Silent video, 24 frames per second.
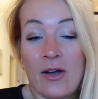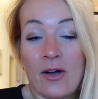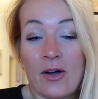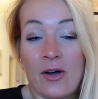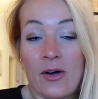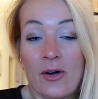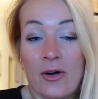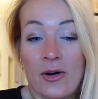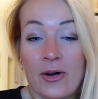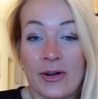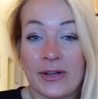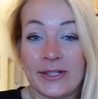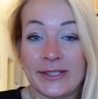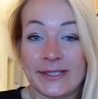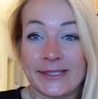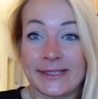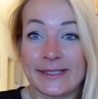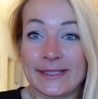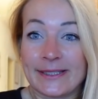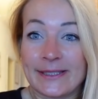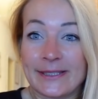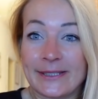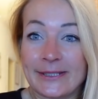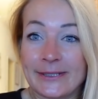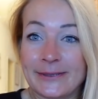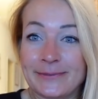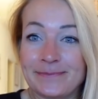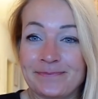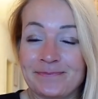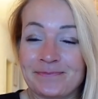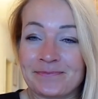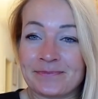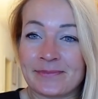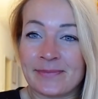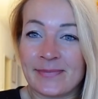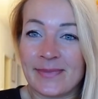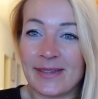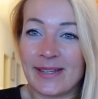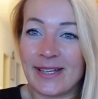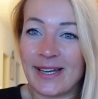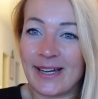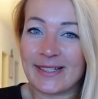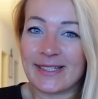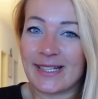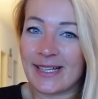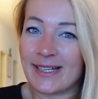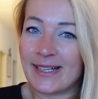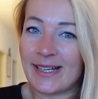Und ähm,
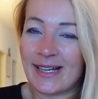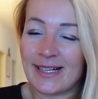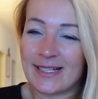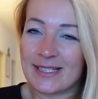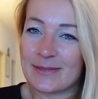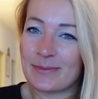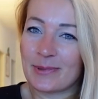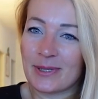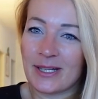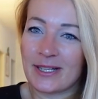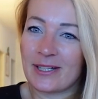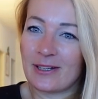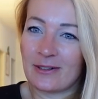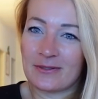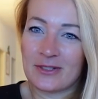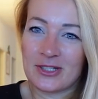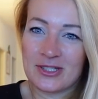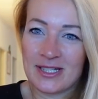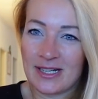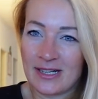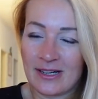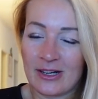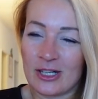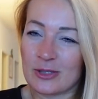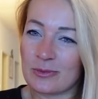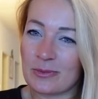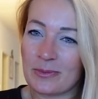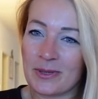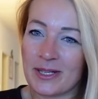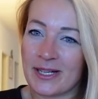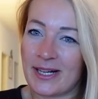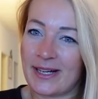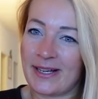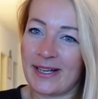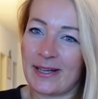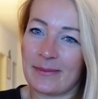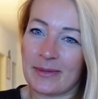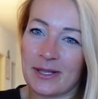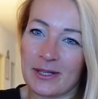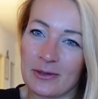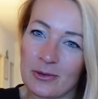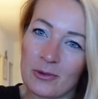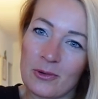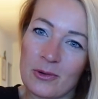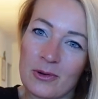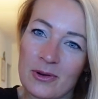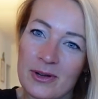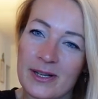ja, dann alles Mögliche auf die Schnelle ausprobiert, halt
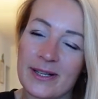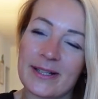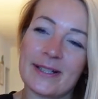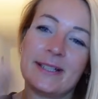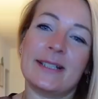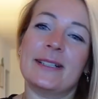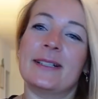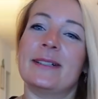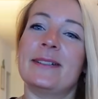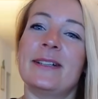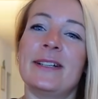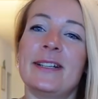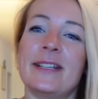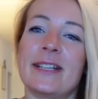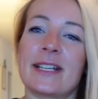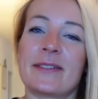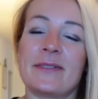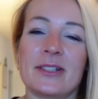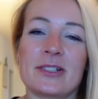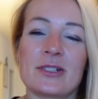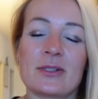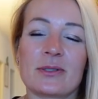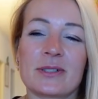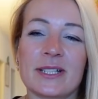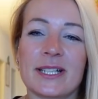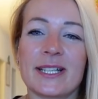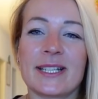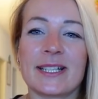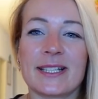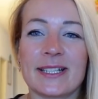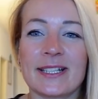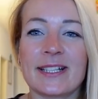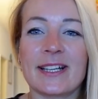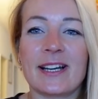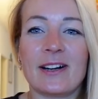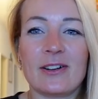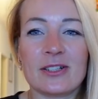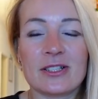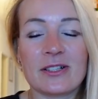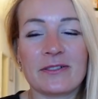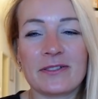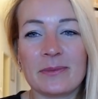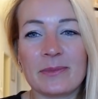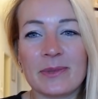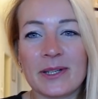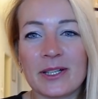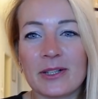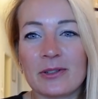Ärmchen hoch, äh, irgendwie einen Schluck trinken, raus auf
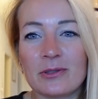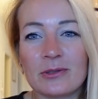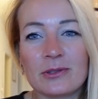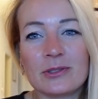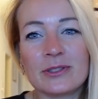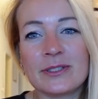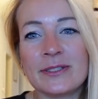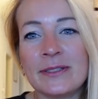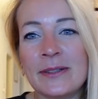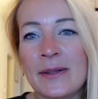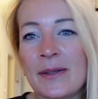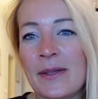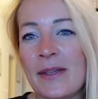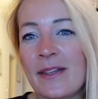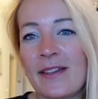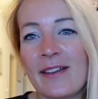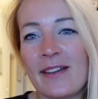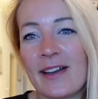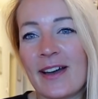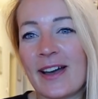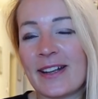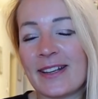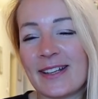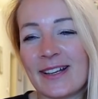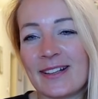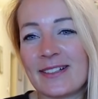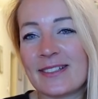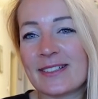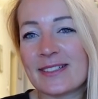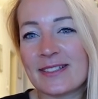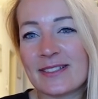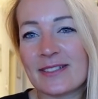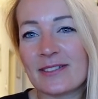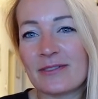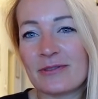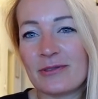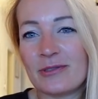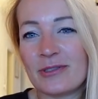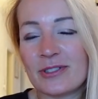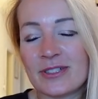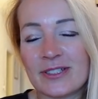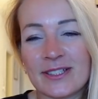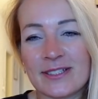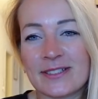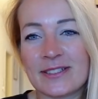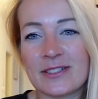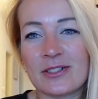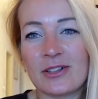den Balkon, hat alles
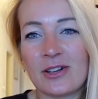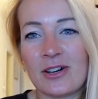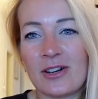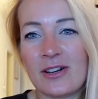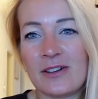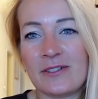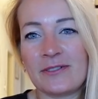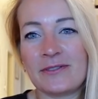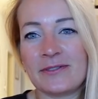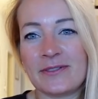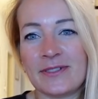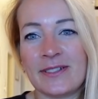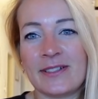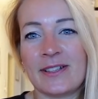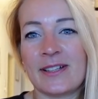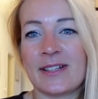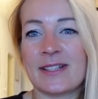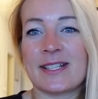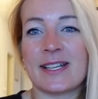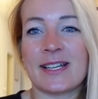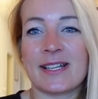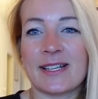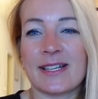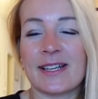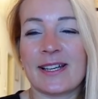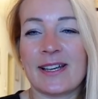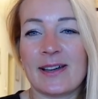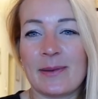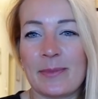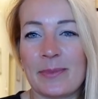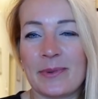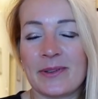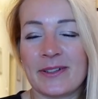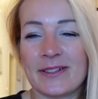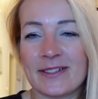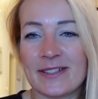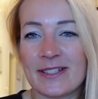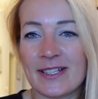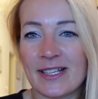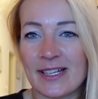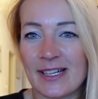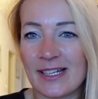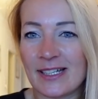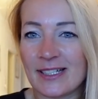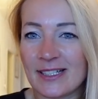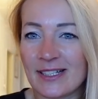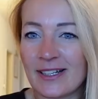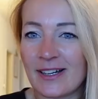gefühlt nichts geholfen, zack, ab ins
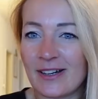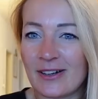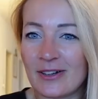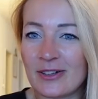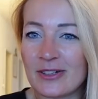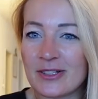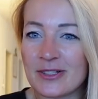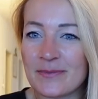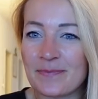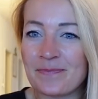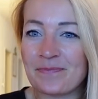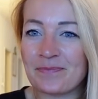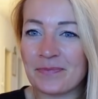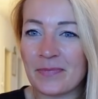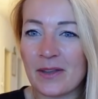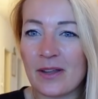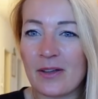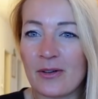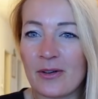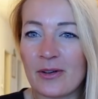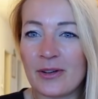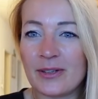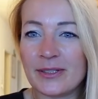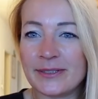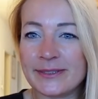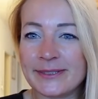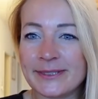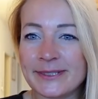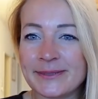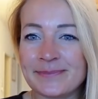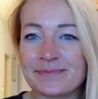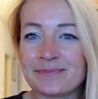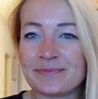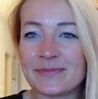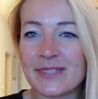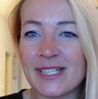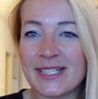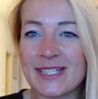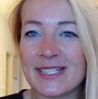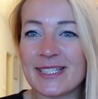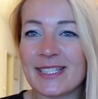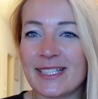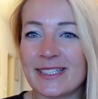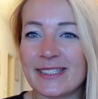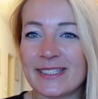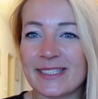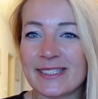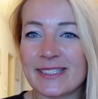Krankenhaus. Und das sind
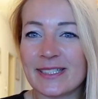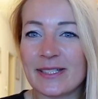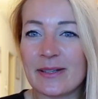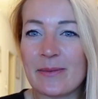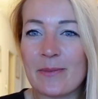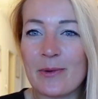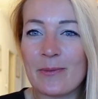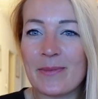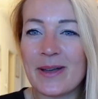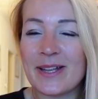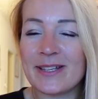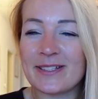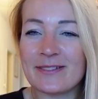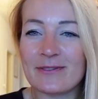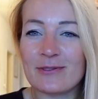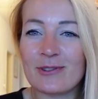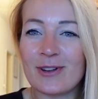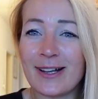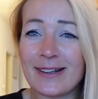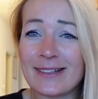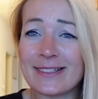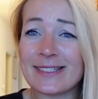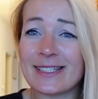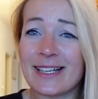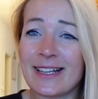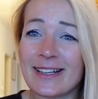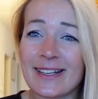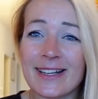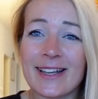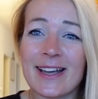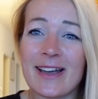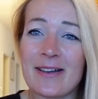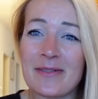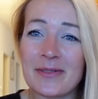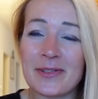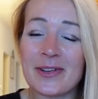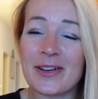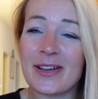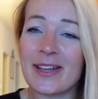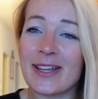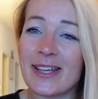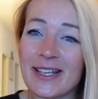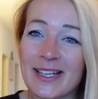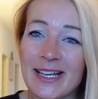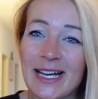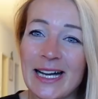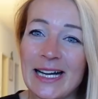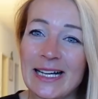dann diese Momente, wo alles andere einfach
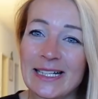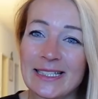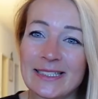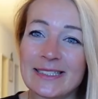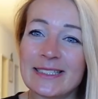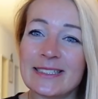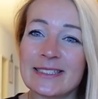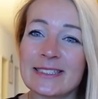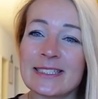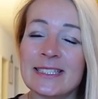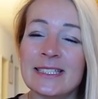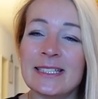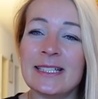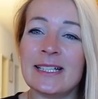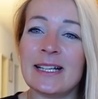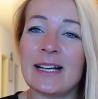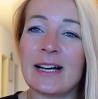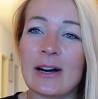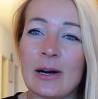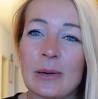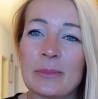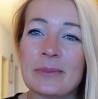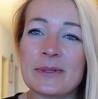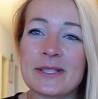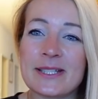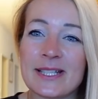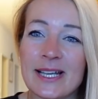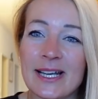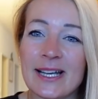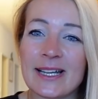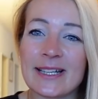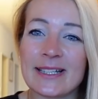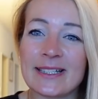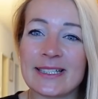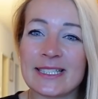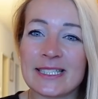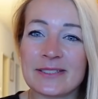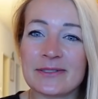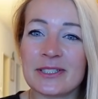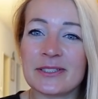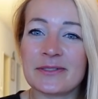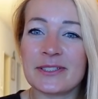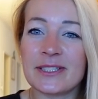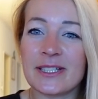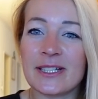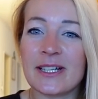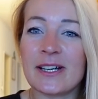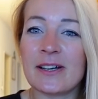egal ist. Hauptsache, es
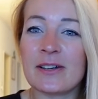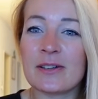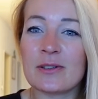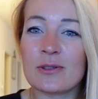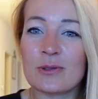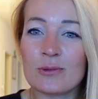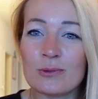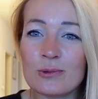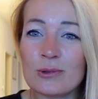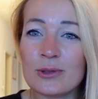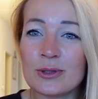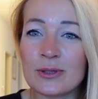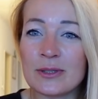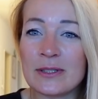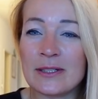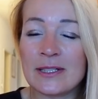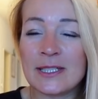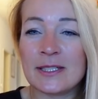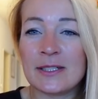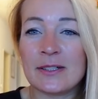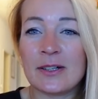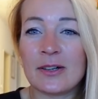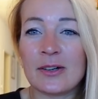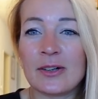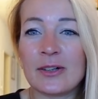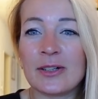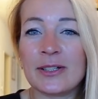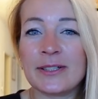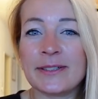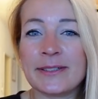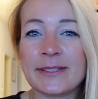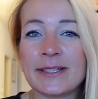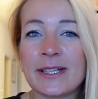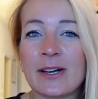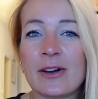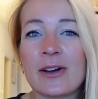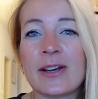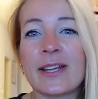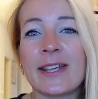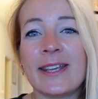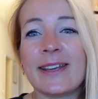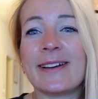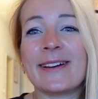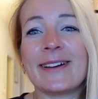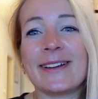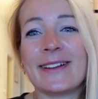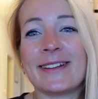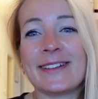wird wieder gut. Und auch
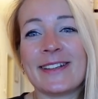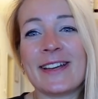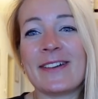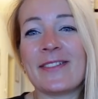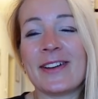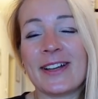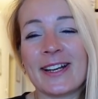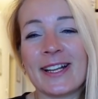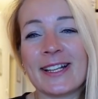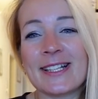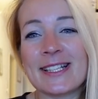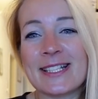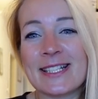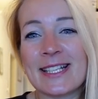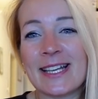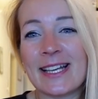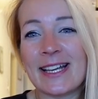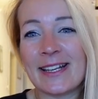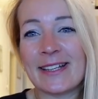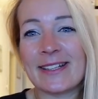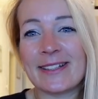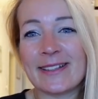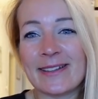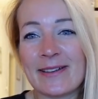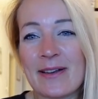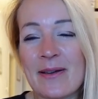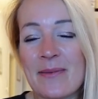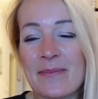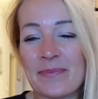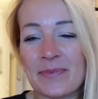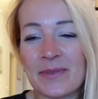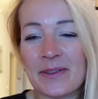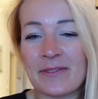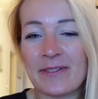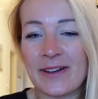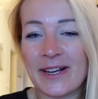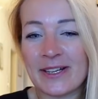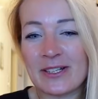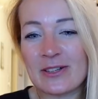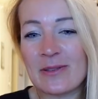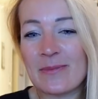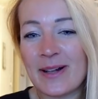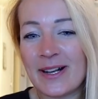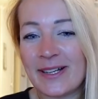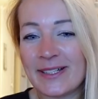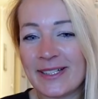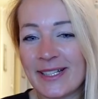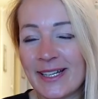hier in der Weihnachtszeit ähm, vielleicht
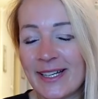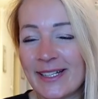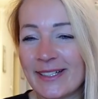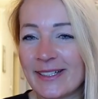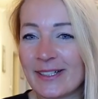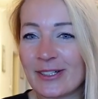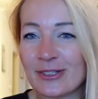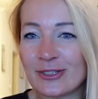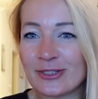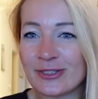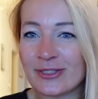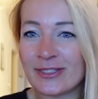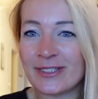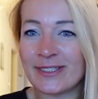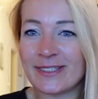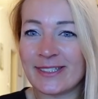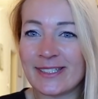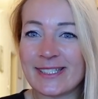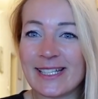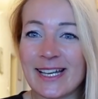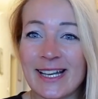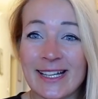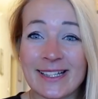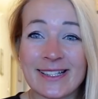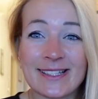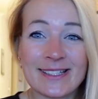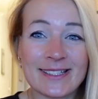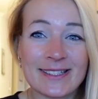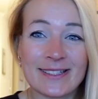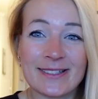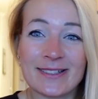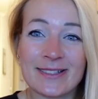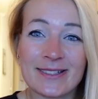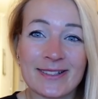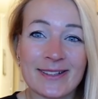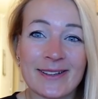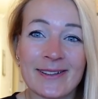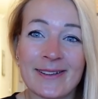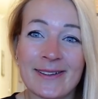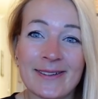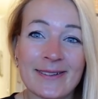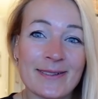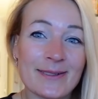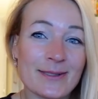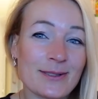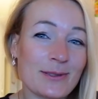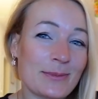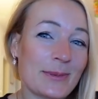nochmal die Erinnerung, Sachen sind
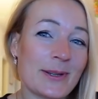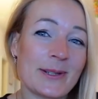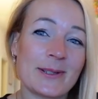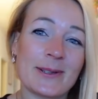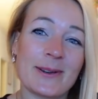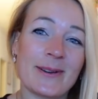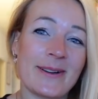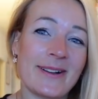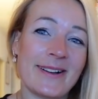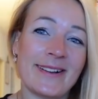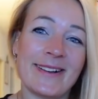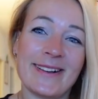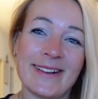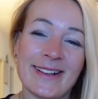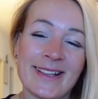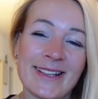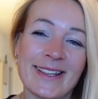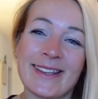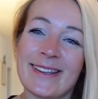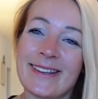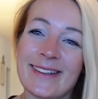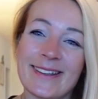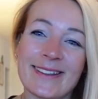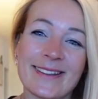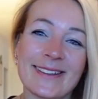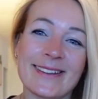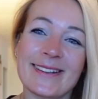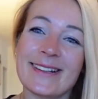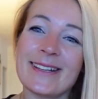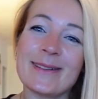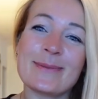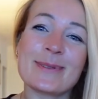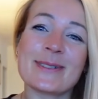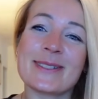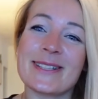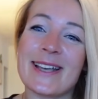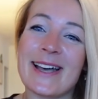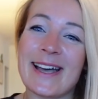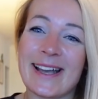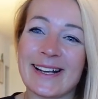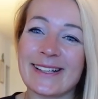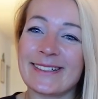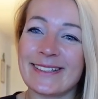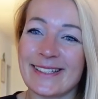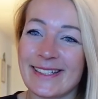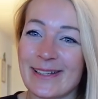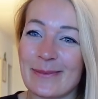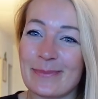super toll, ich, ich liebe
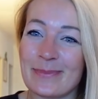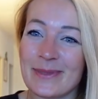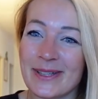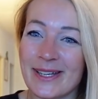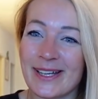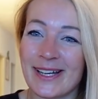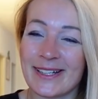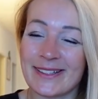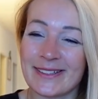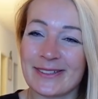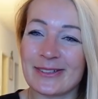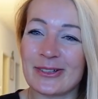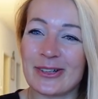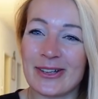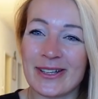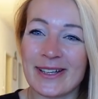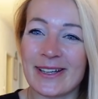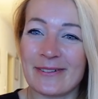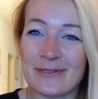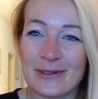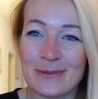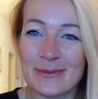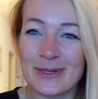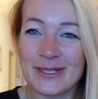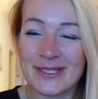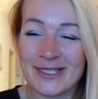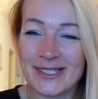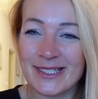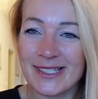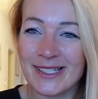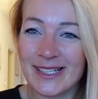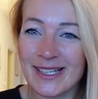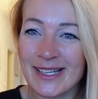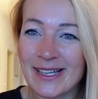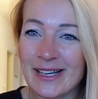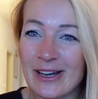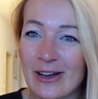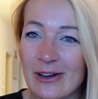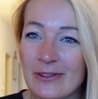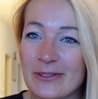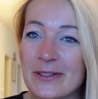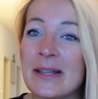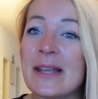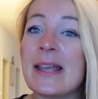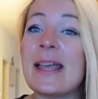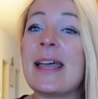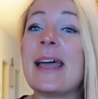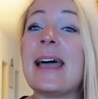Sachen, ich habe mir gerade eine neue Kaffeemaschine
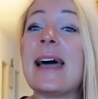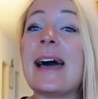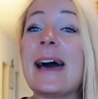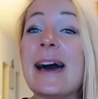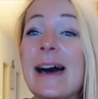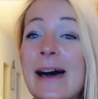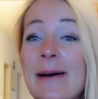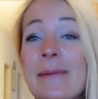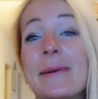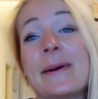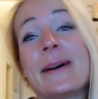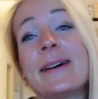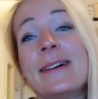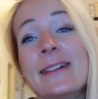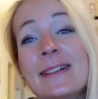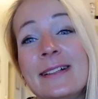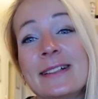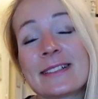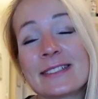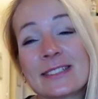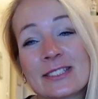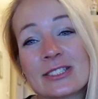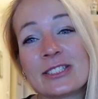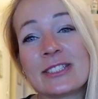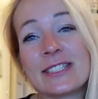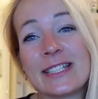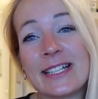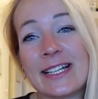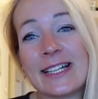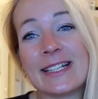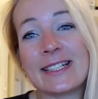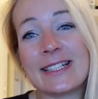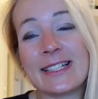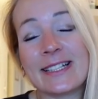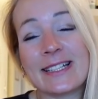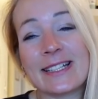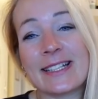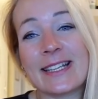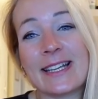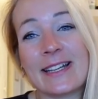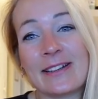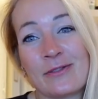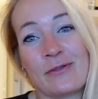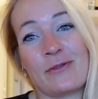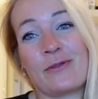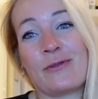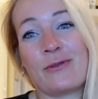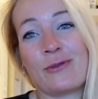gekauft. Aber Gesundheit
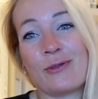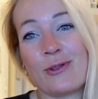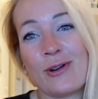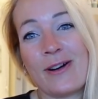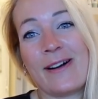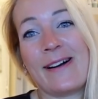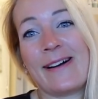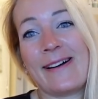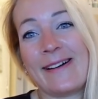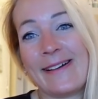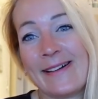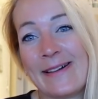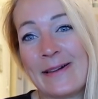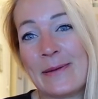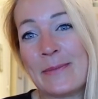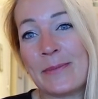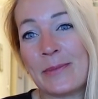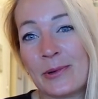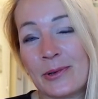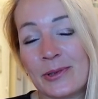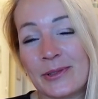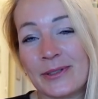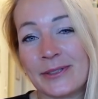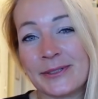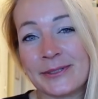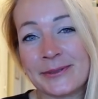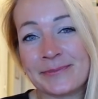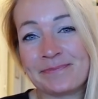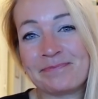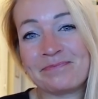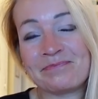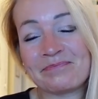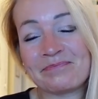geht vor allem und